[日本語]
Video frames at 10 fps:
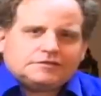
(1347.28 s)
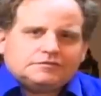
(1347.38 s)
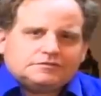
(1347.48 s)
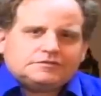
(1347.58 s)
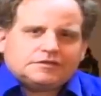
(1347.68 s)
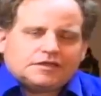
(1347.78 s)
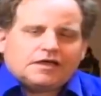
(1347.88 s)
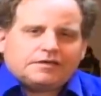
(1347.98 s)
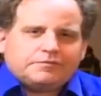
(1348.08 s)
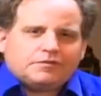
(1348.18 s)
世
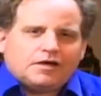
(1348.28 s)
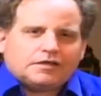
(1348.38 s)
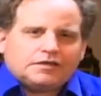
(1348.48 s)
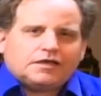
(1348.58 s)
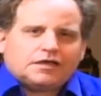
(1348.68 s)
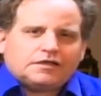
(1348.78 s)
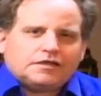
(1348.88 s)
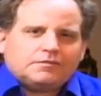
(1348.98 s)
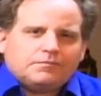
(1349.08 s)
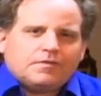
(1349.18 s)
界も明らか
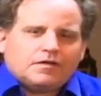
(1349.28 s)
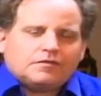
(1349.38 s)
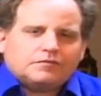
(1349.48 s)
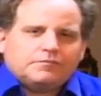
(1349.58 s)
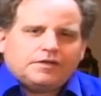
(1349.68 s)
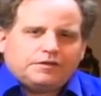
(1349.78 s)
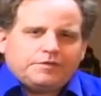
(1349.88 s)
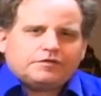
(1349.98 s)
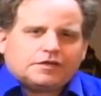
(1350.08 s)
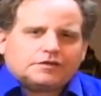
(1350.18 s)
に目に
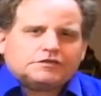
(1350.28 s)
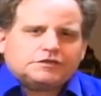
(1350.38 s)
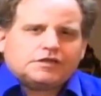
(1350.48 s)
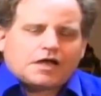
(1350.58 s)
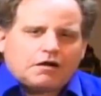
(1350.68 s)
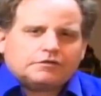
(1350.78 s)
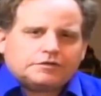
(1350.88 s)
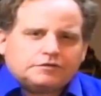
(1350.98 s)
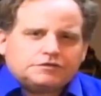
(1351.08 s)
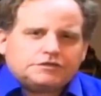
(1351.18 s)
見える形で変
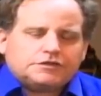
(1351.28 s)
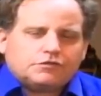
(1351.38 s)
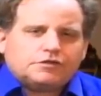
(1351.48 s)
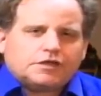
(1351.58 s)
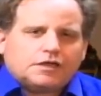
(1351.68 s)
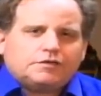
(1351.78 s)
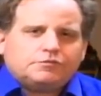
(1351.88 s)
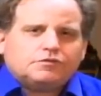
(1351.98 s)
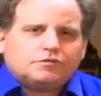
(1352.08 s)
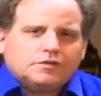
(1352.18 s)
わってるし、これから
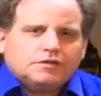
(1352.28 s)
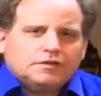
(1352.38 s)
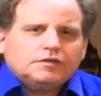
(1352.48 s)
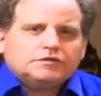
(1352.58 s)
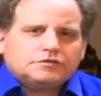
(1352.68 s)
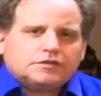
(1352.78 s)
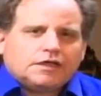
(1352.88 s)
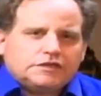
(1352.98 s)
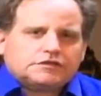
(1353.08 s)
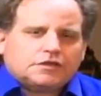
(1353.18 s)
もそれ
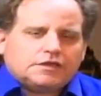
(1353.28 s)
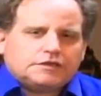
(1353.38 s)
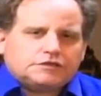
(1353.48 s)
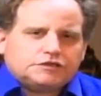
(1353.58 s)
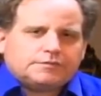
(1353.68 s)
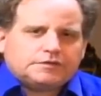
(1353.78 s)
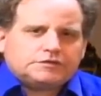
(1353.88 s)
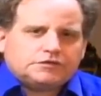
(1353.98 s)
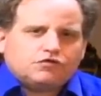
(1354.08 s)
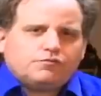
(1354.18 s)
がエスカレートしま
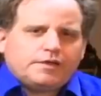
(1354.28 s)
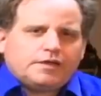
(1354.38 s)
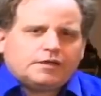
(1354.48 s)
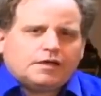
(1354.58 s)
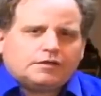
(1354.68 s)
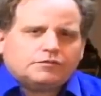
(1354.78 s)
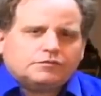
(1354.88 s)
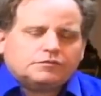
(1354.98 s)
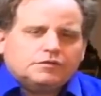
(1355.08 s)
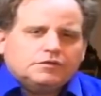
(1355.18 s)
す。で、当面9